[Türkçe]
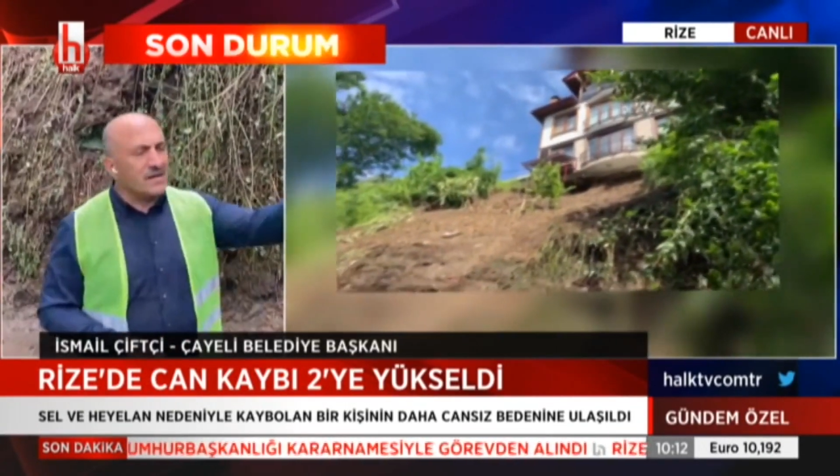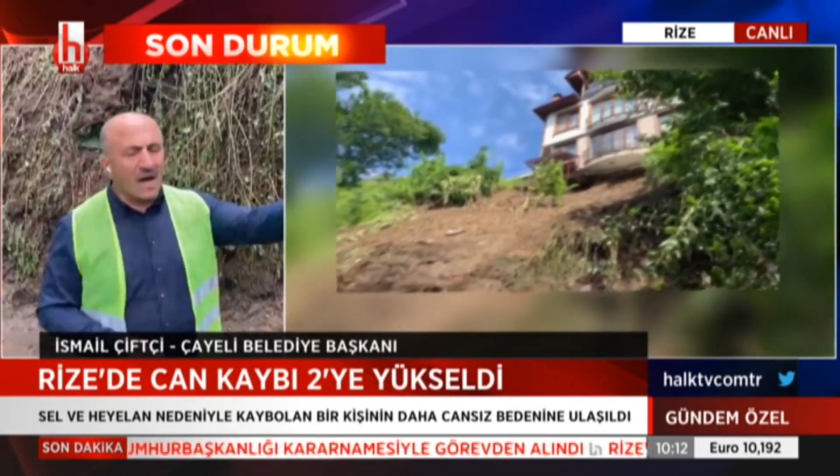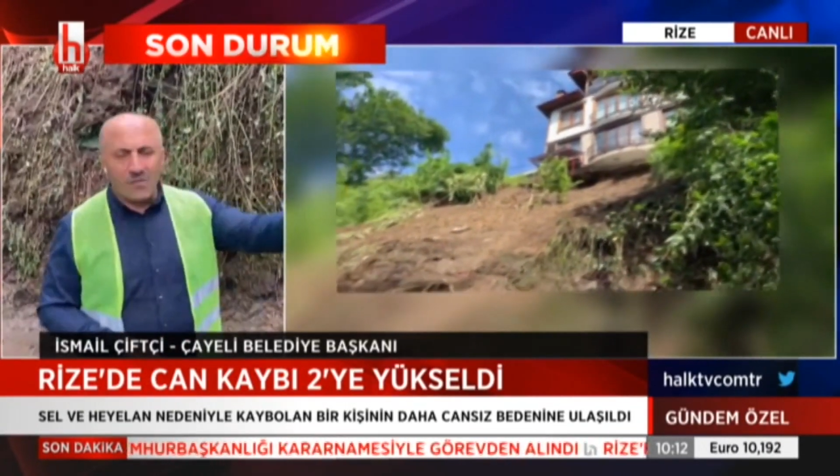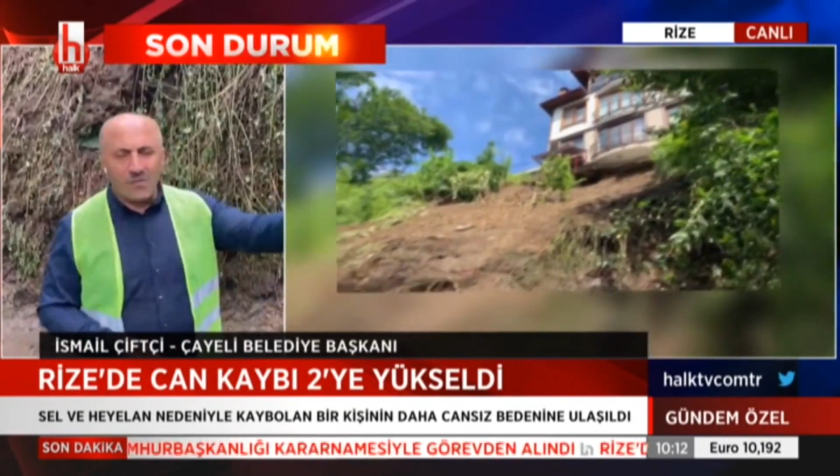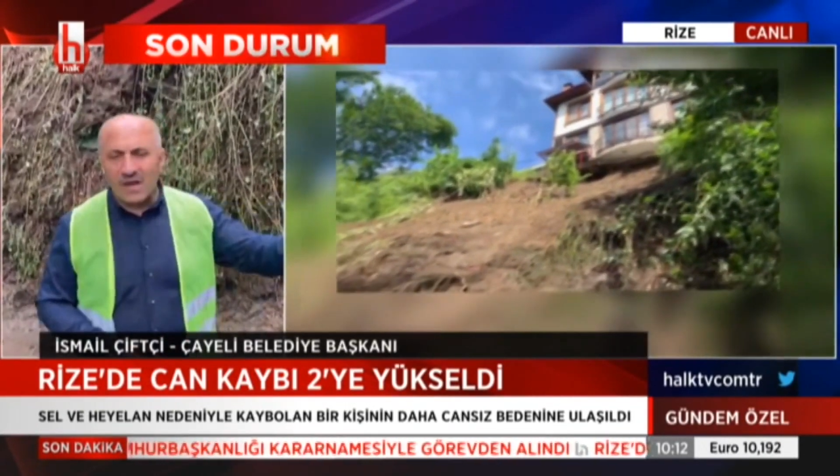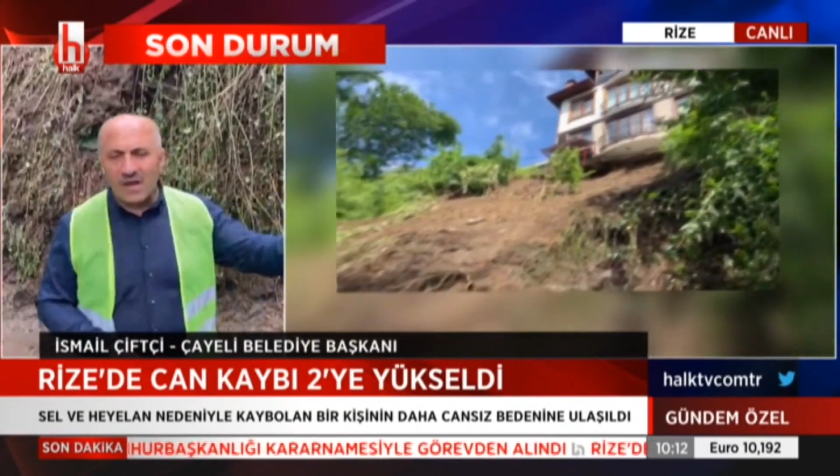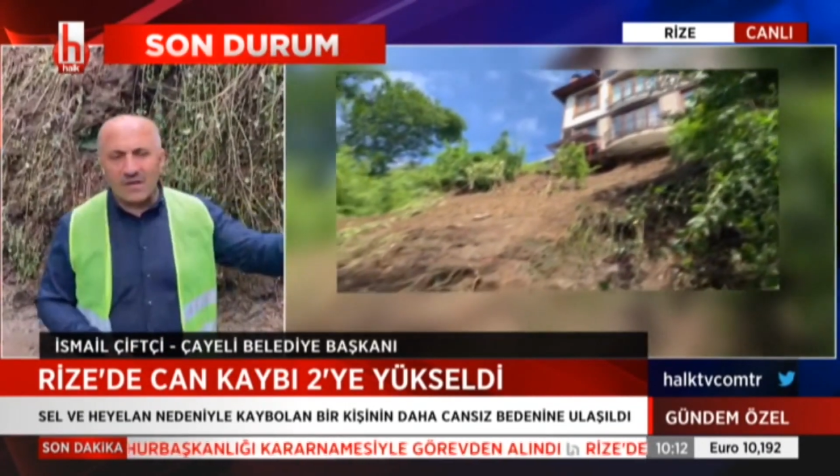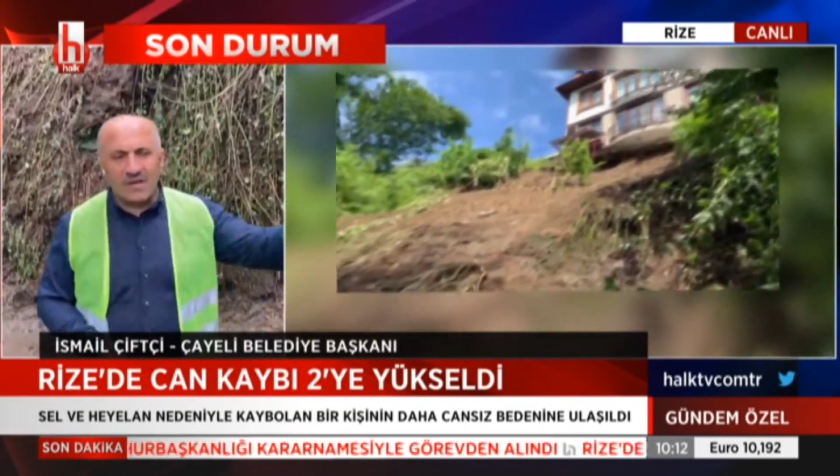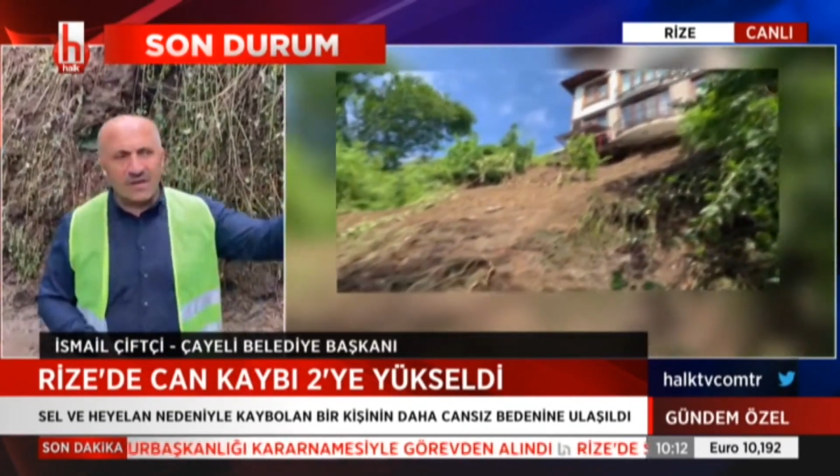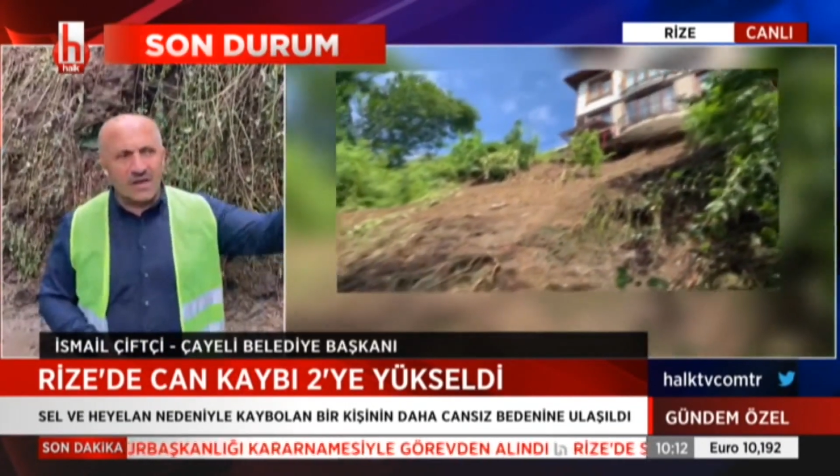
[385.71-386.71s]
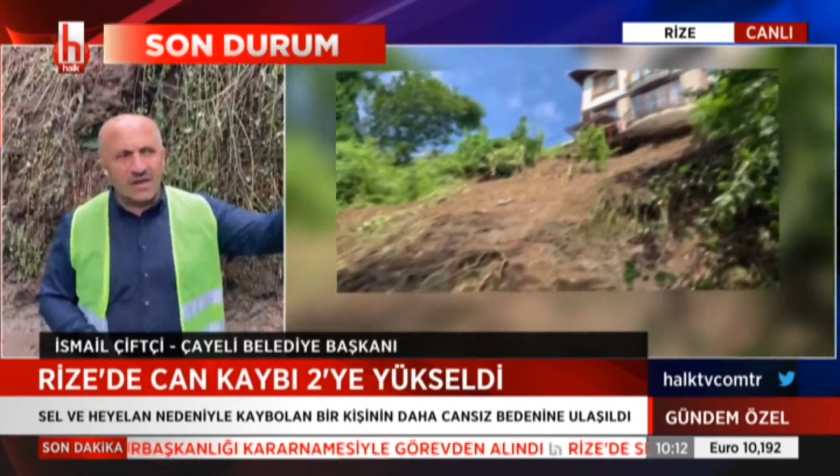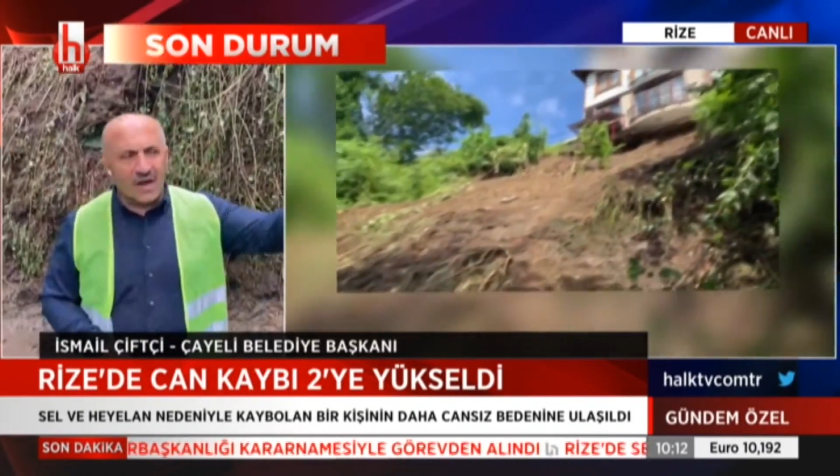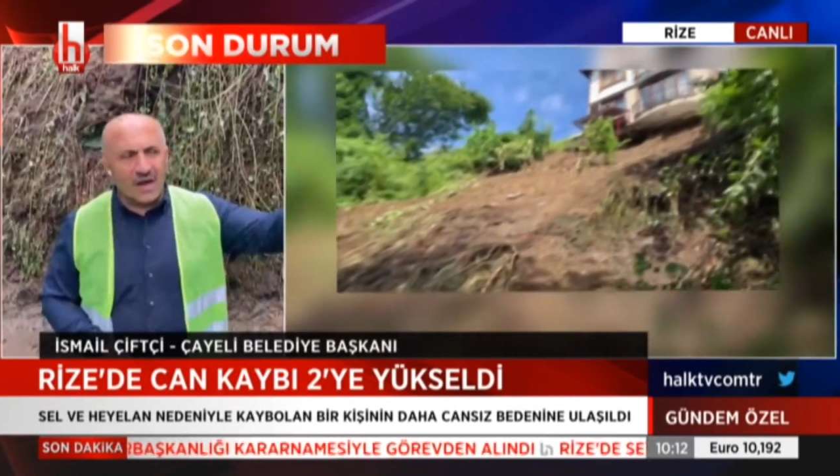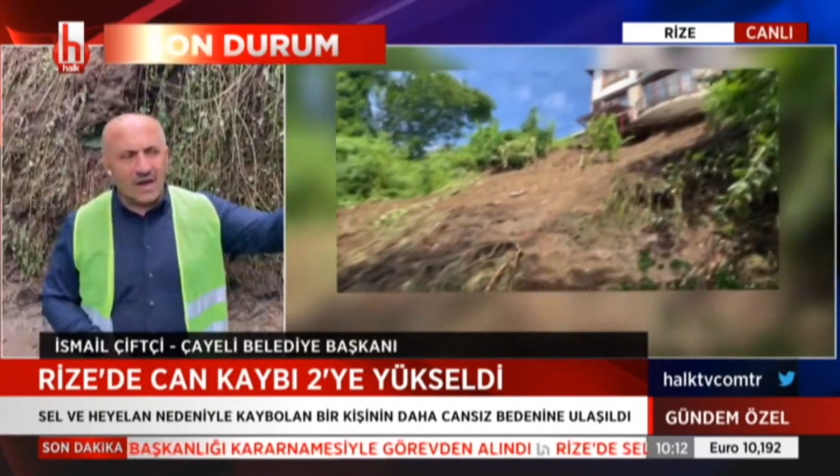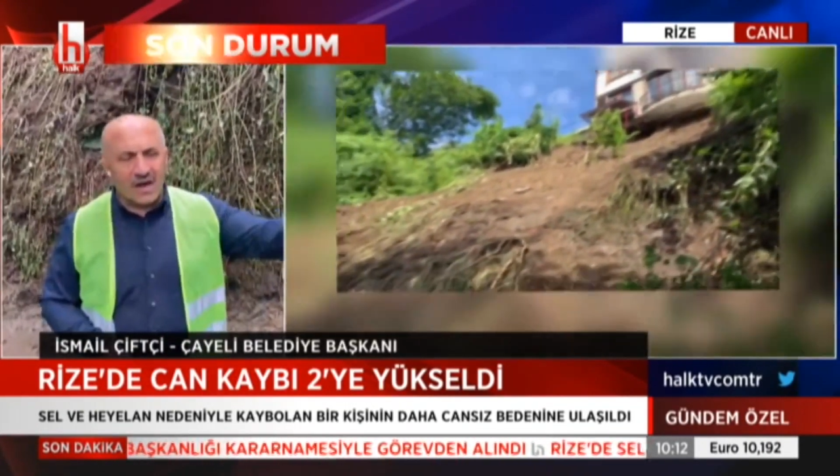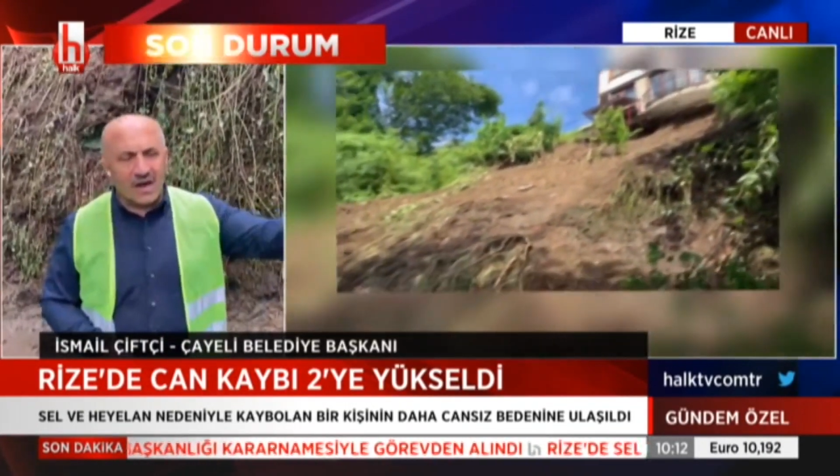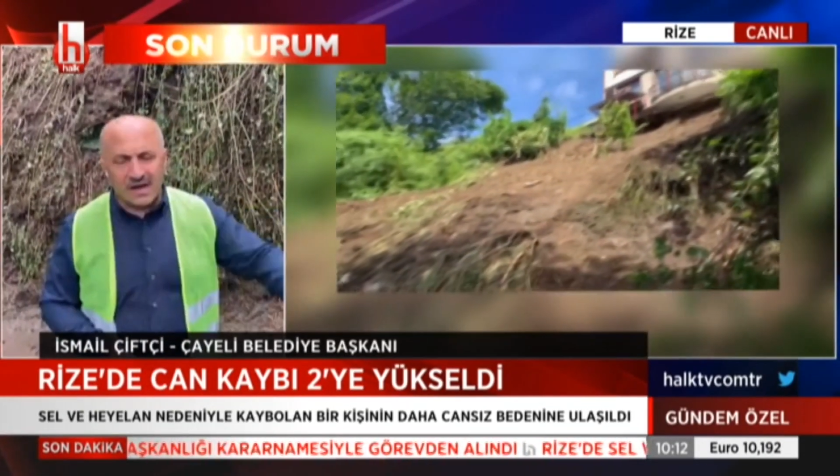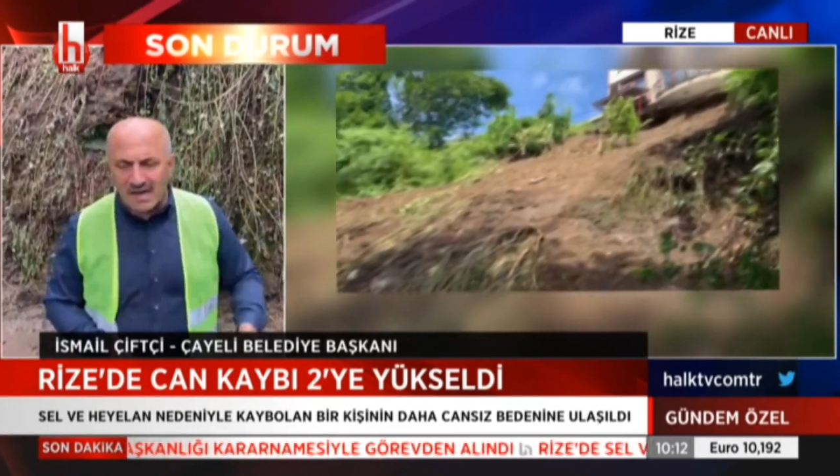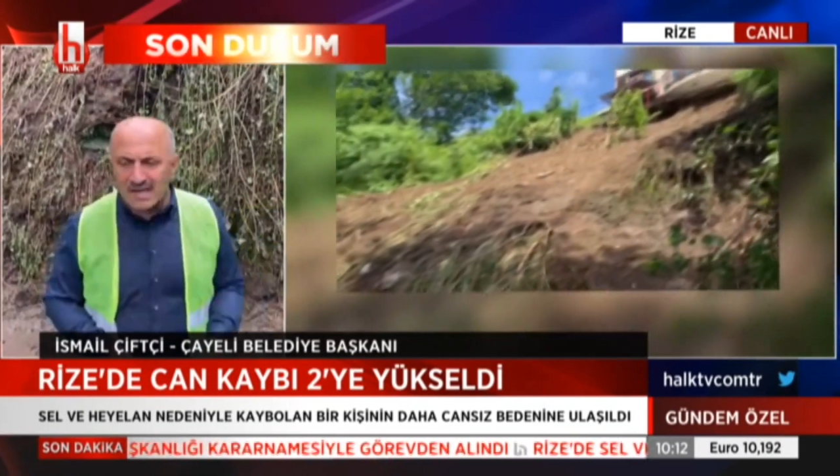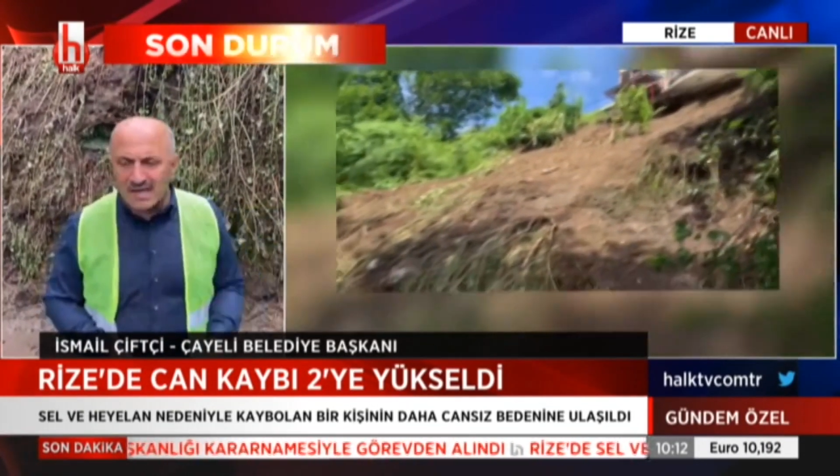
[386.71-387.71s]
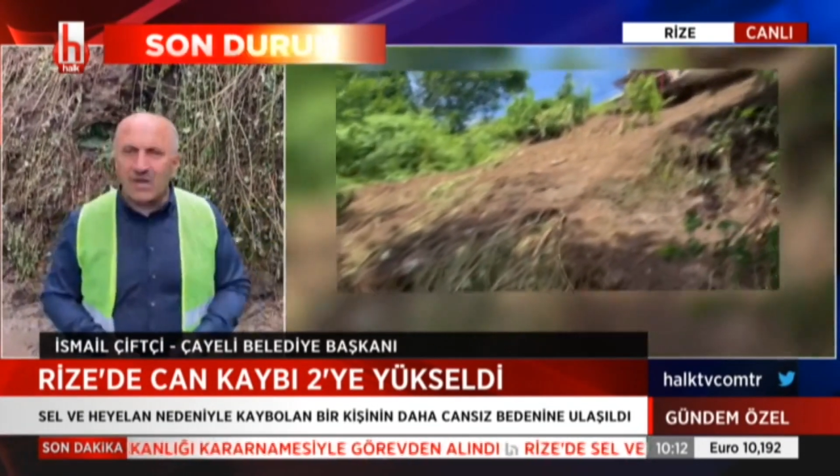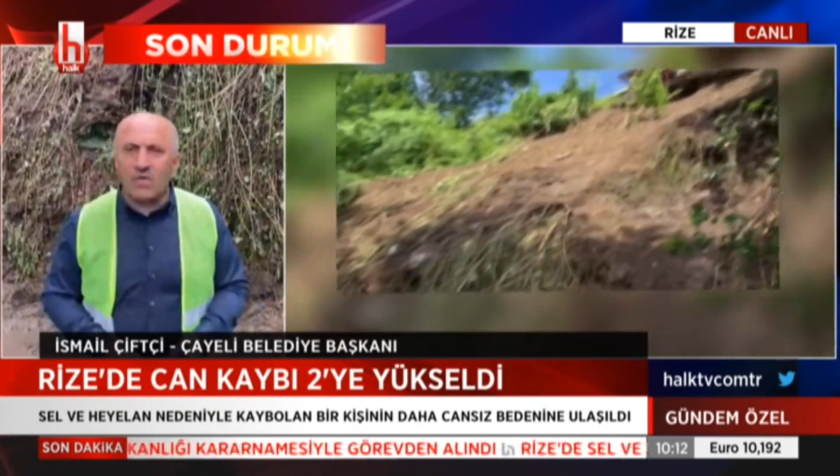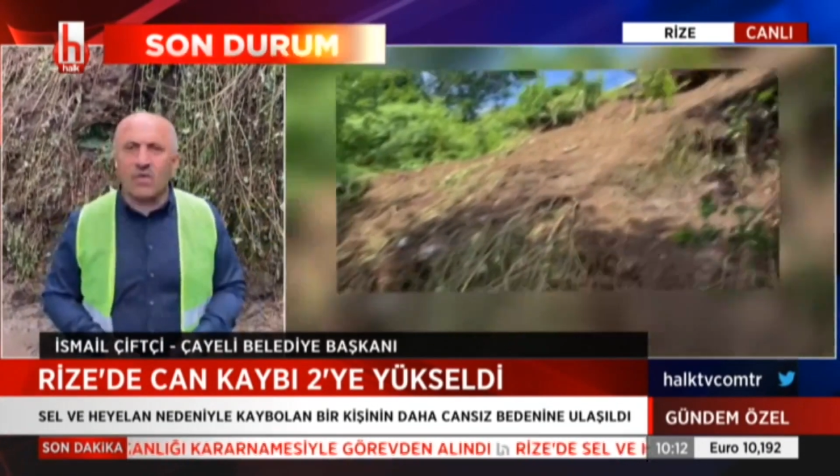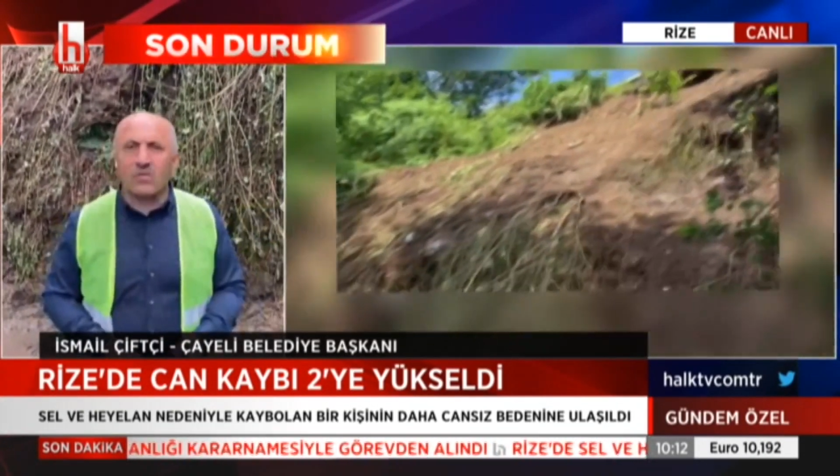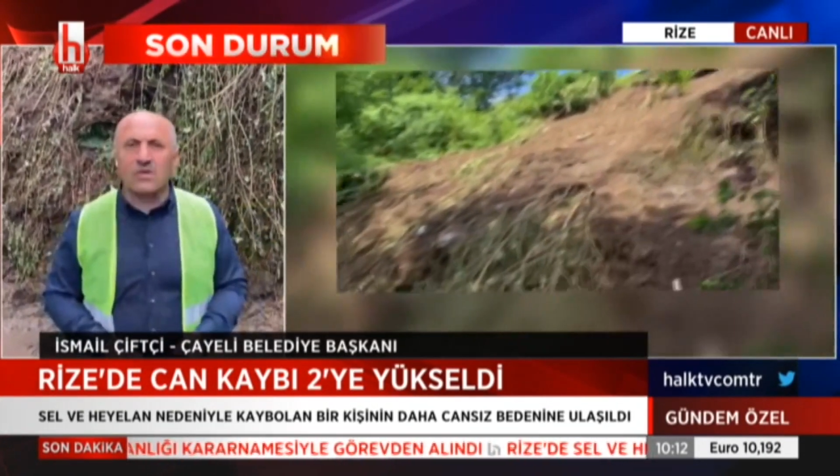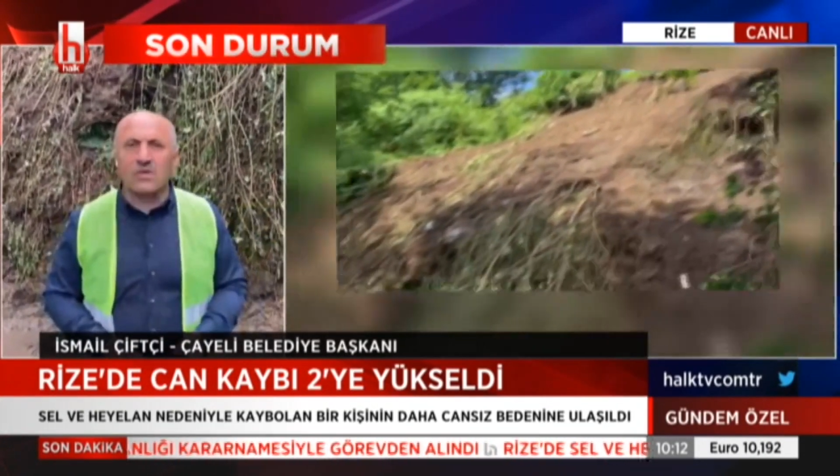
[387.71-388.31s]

Yağmurlar e, arazi engebeli olduğu